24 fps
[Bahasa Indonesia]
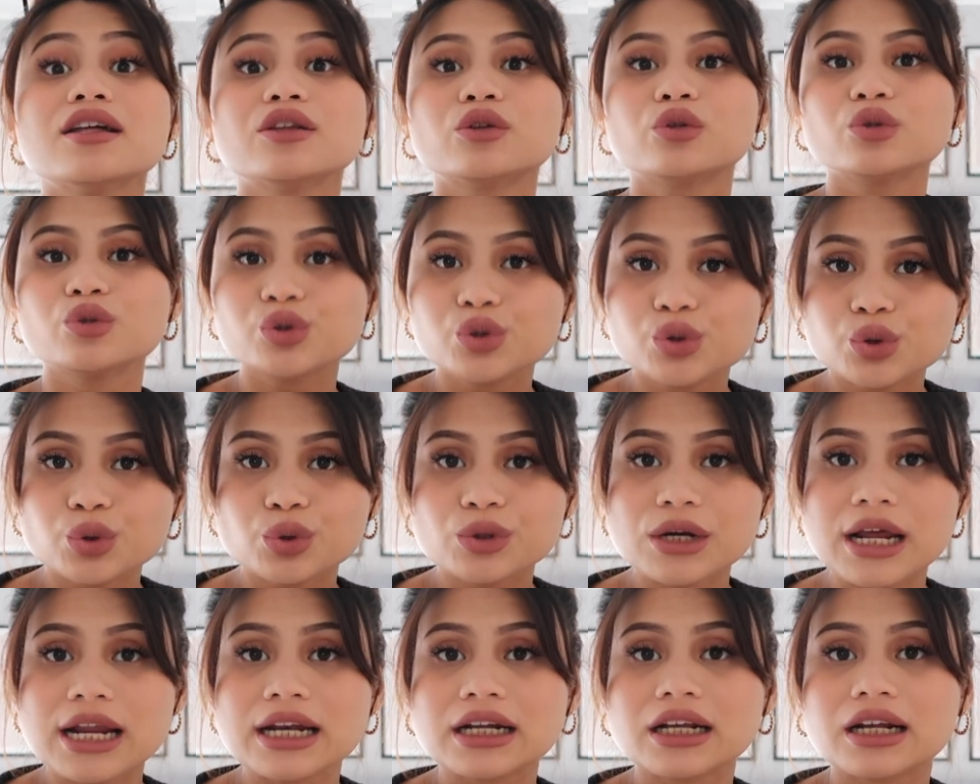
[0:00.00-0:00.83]
7
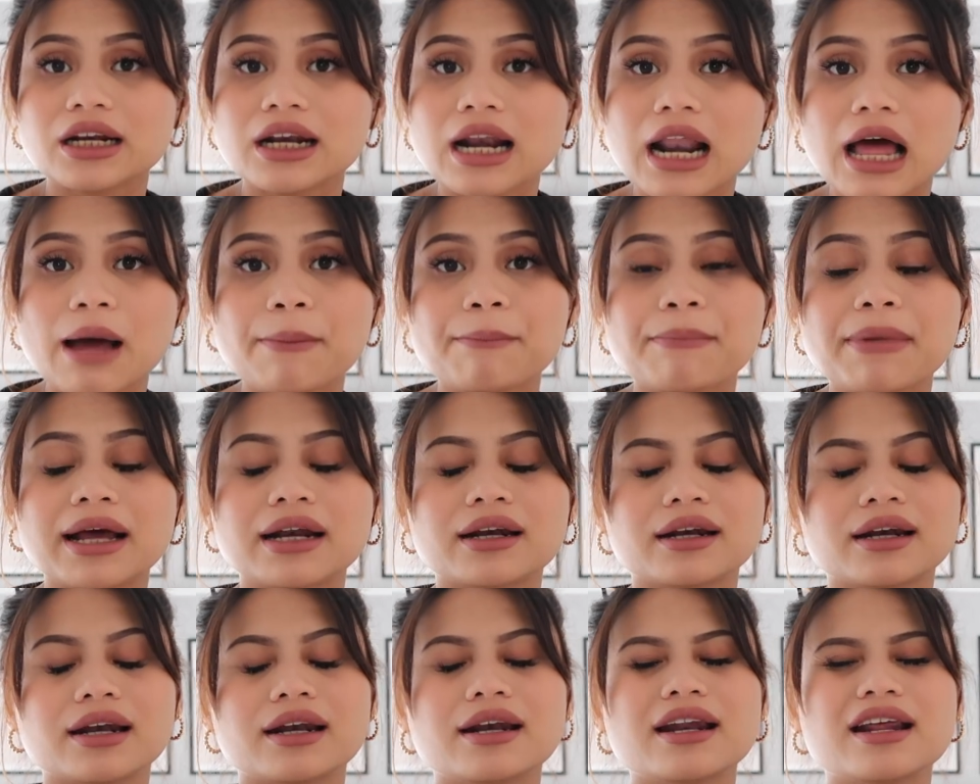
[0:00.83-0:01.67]
dan ke
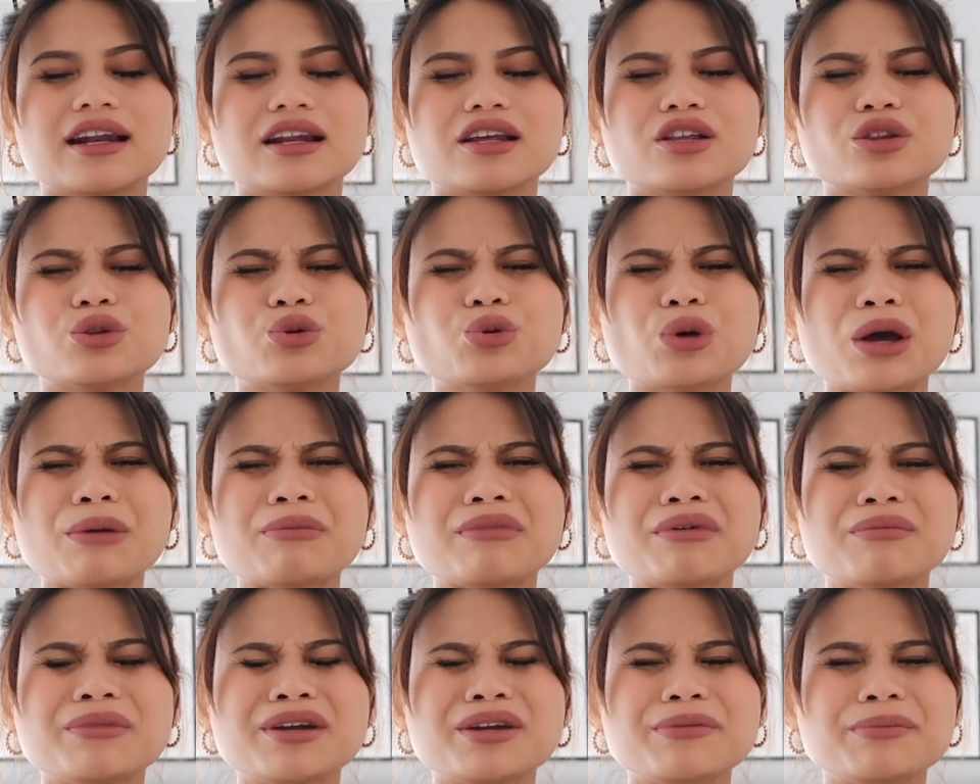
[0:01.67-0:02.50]
8 Dan itu
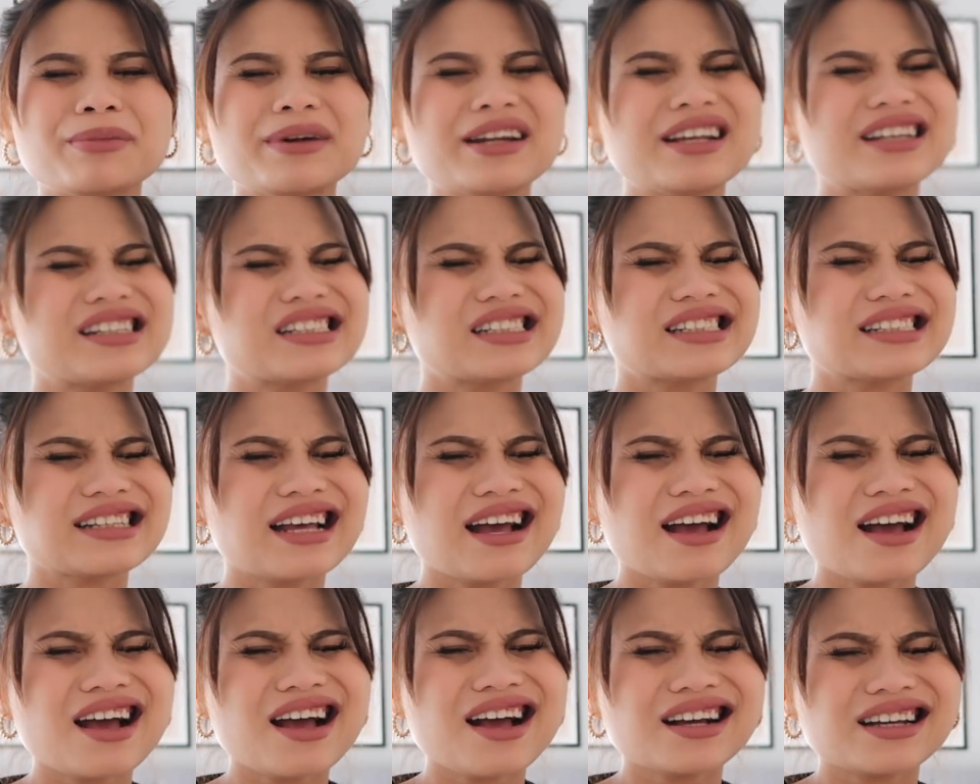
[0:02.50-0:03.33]
emang bener-bener
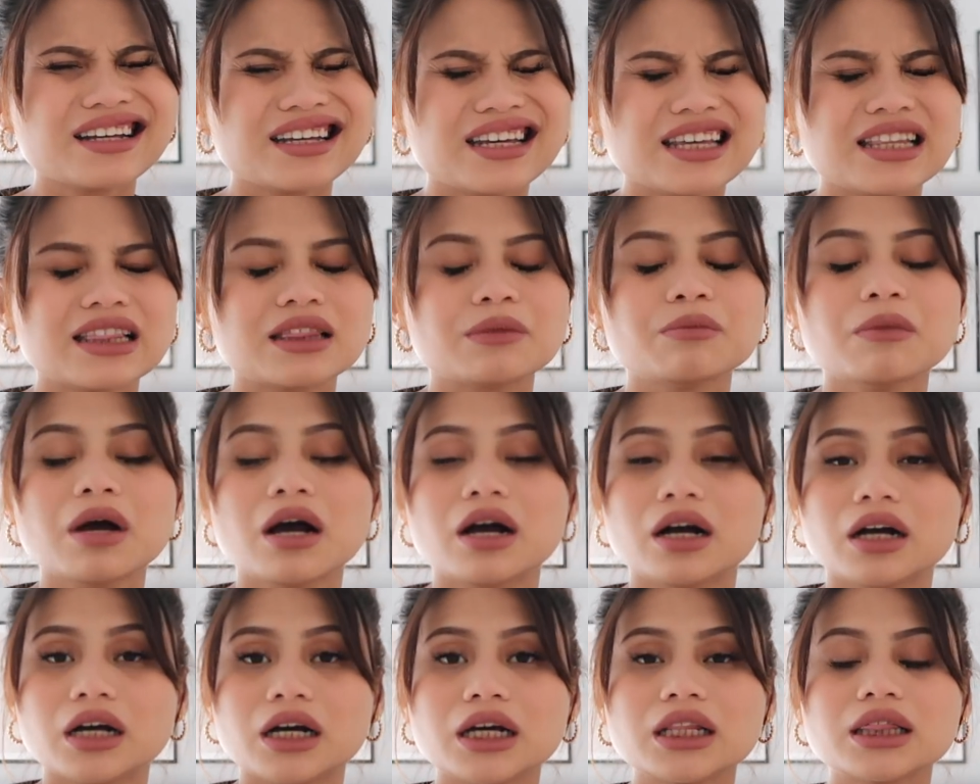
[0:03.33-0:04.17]
sakit
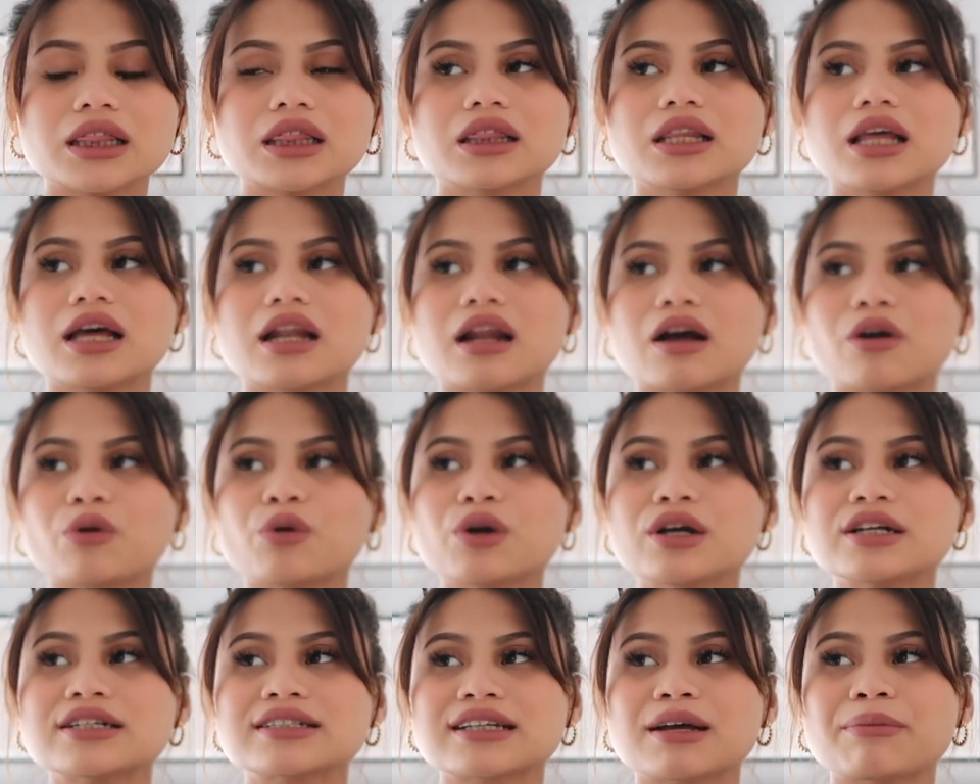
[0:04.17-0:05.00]
banget Dan aku
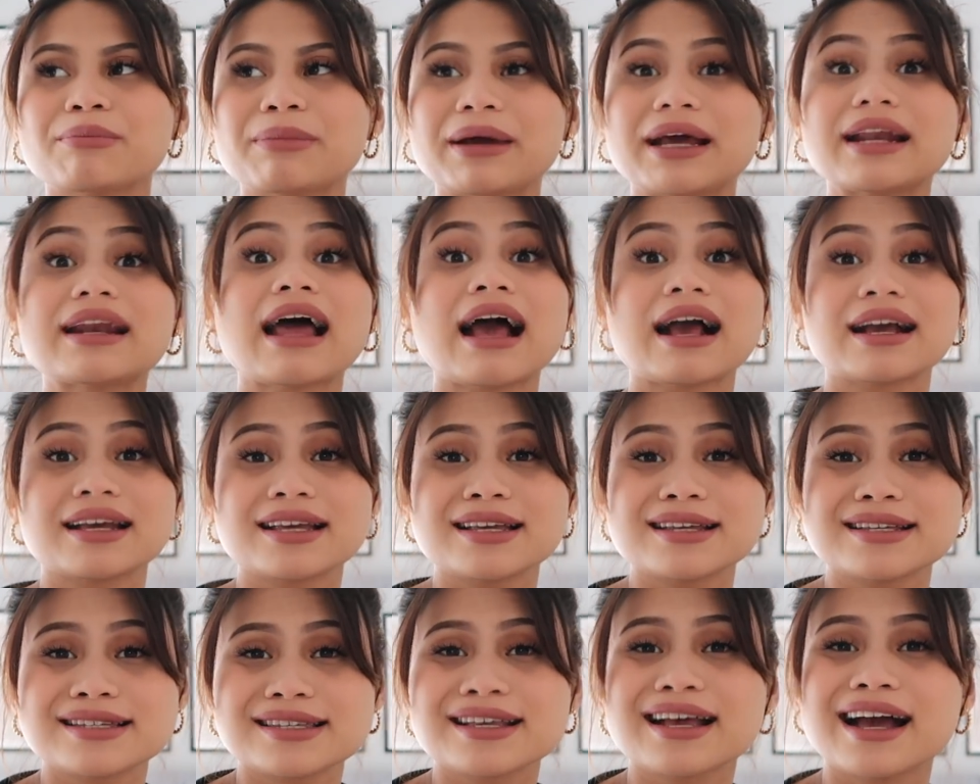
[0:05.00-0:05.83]
yang sampai
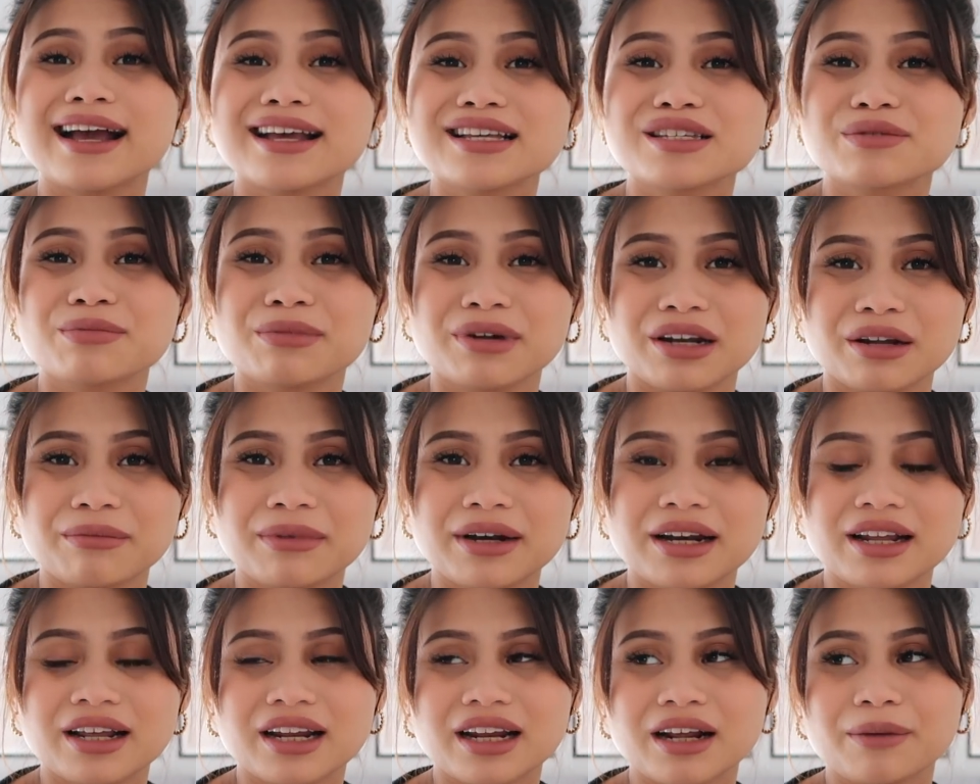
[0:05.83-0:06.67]
nangis guys,
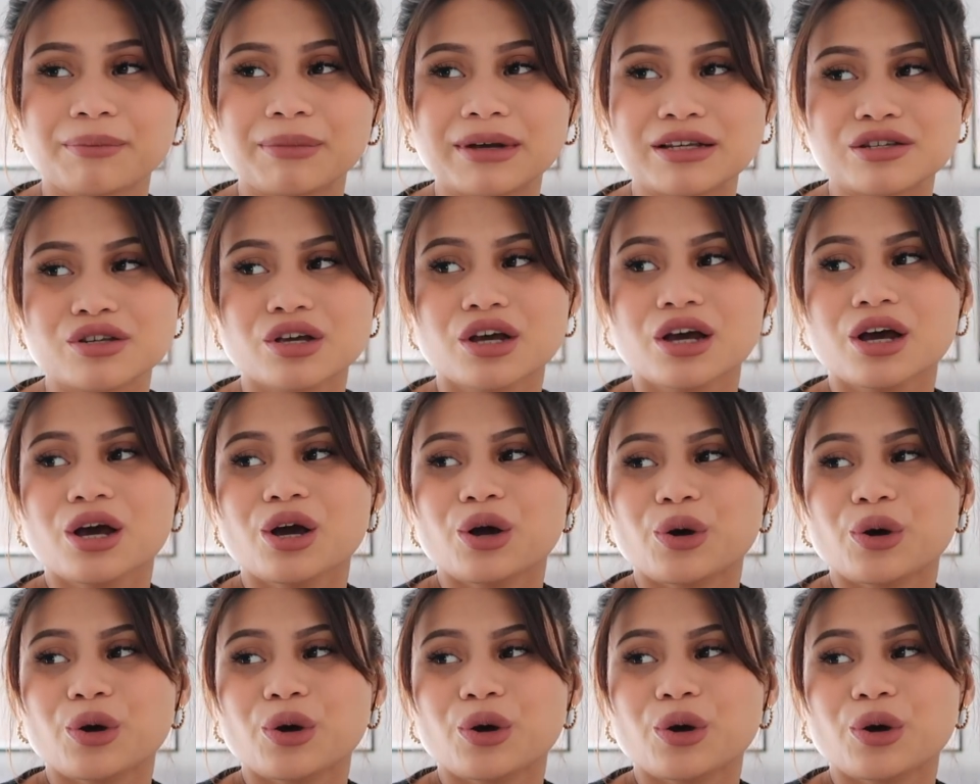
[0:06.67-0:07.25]
bener-bener yang pas